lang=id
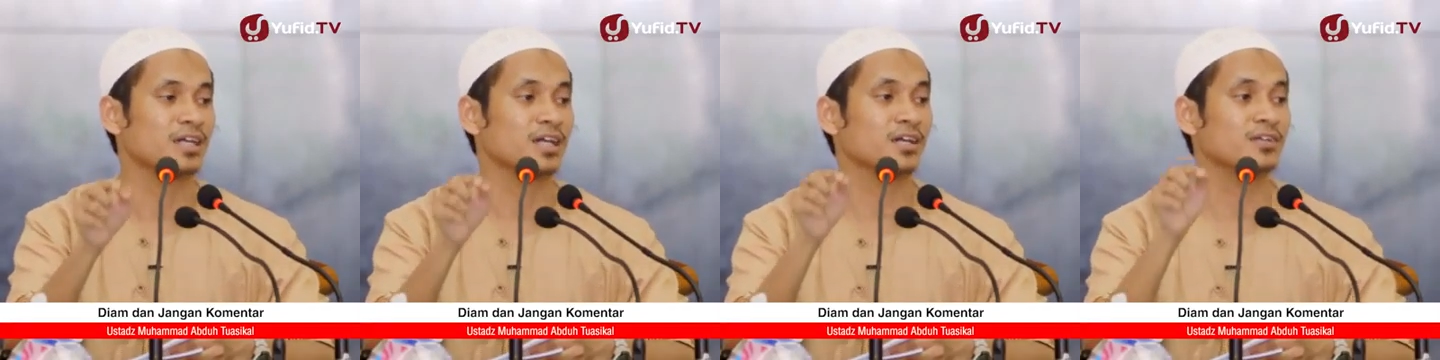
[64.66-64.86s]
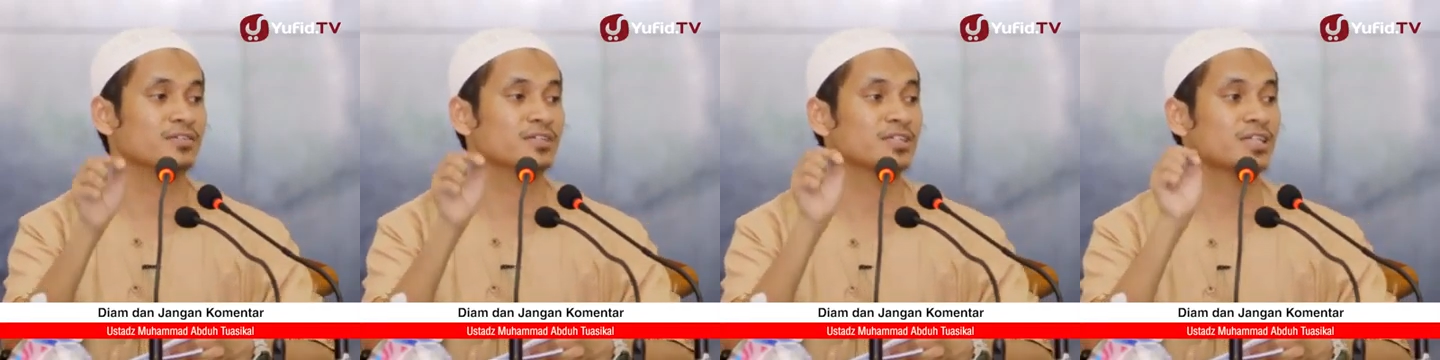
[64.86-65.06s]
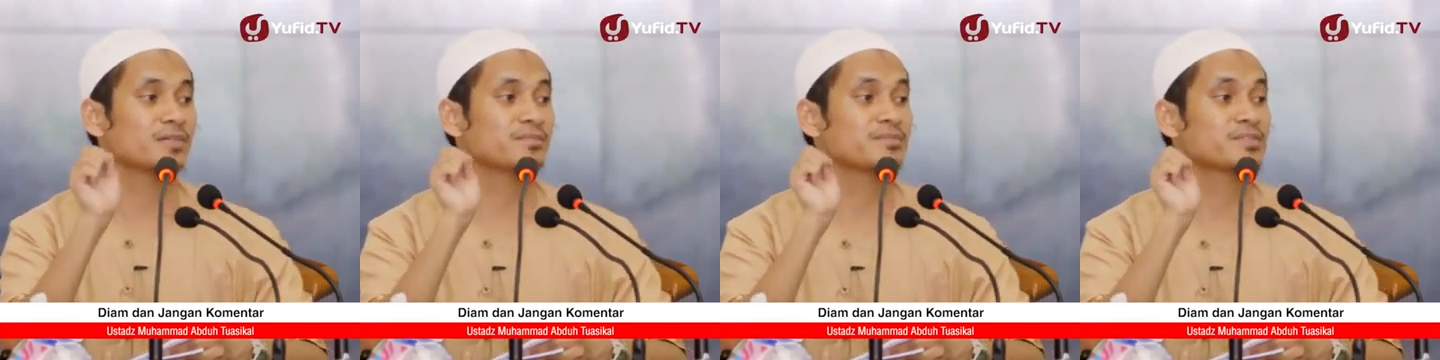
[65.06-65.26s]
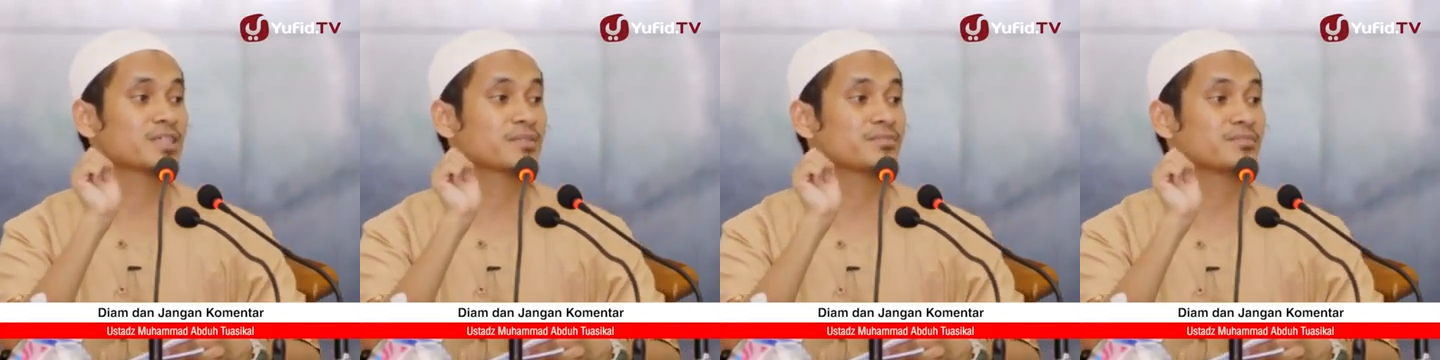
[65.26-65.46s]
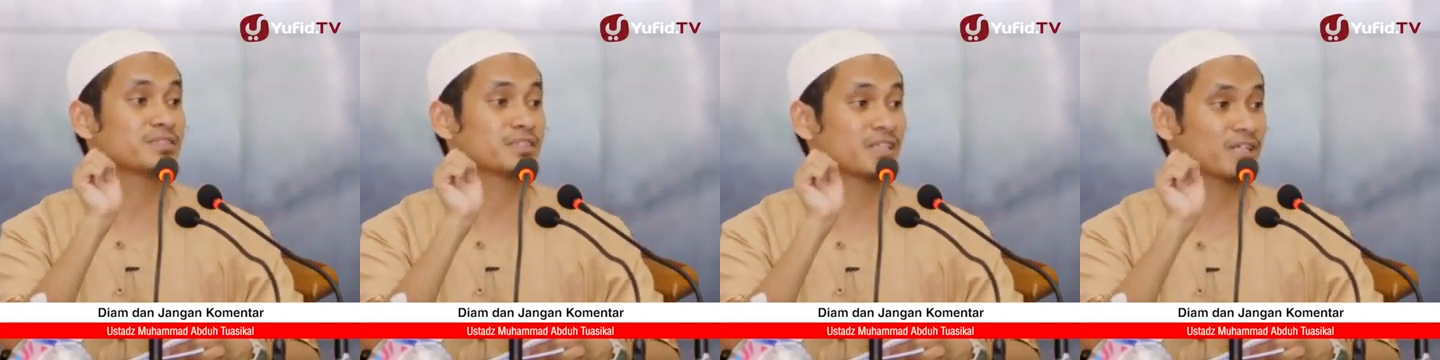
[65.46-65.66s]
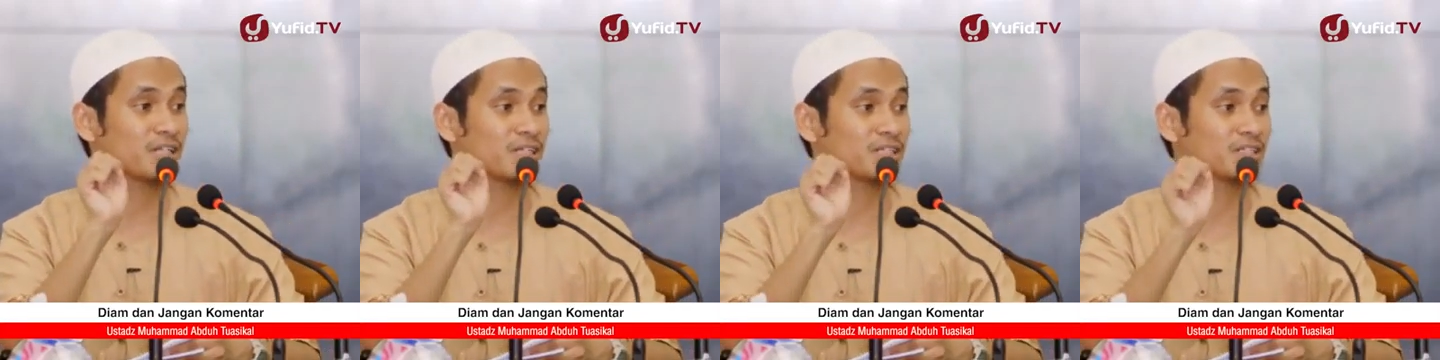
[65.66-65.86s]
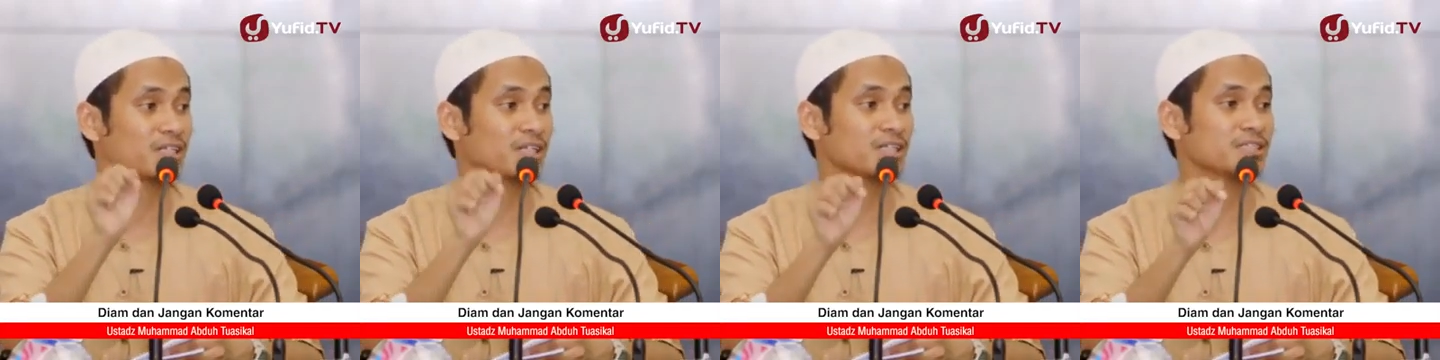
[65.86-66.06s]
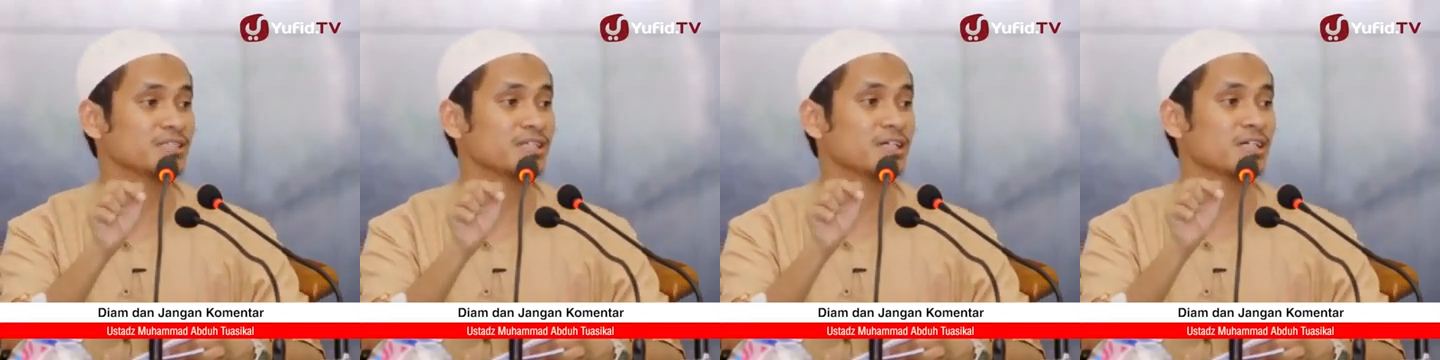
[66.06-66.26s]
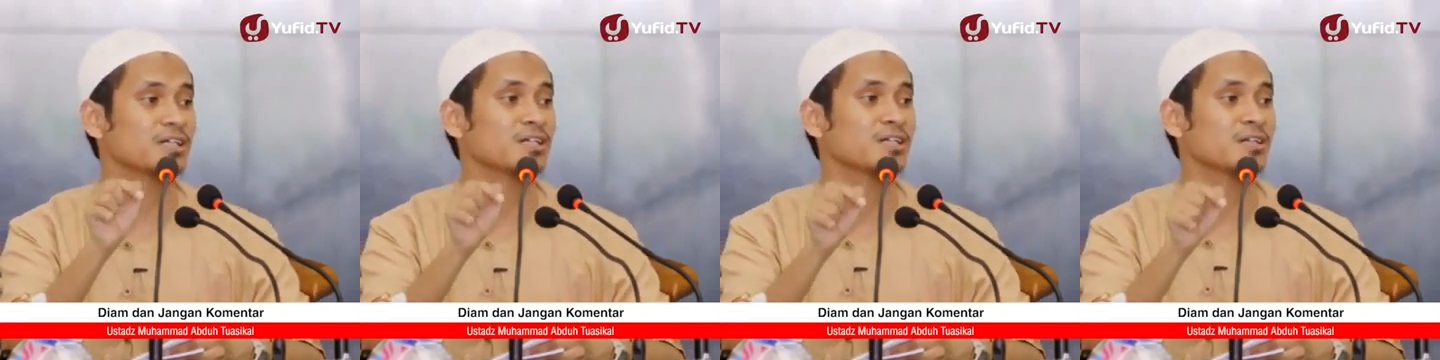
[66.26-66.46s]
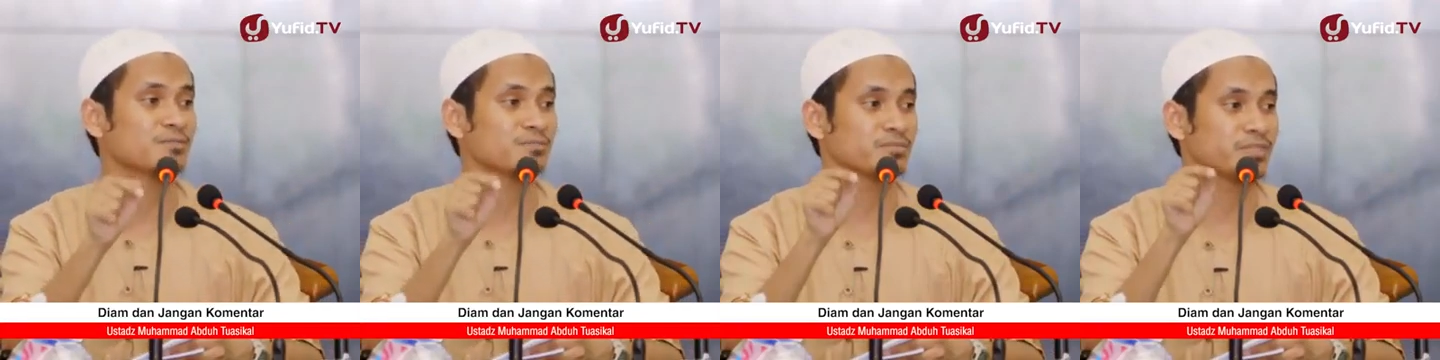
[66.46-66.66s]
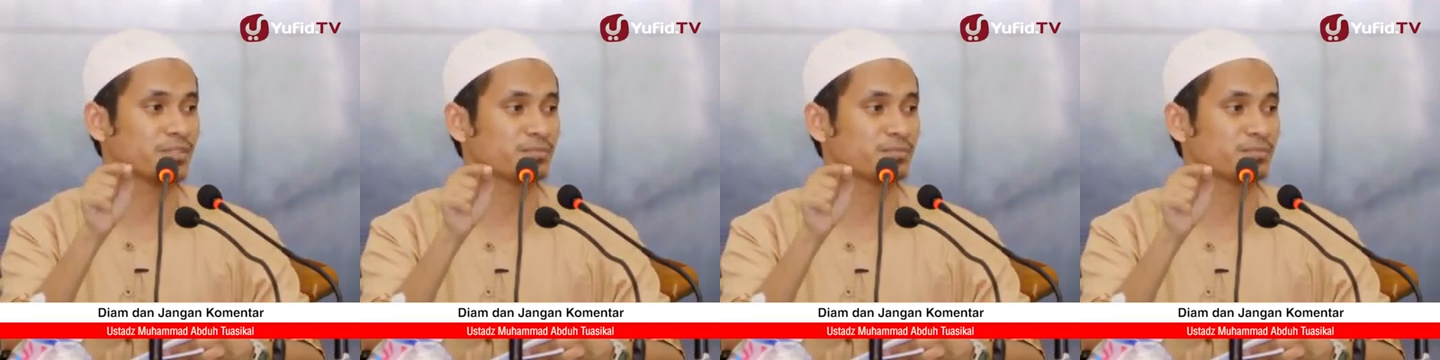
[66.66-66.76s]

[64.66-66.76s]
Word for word: kalau tidak bisa menjalankannya,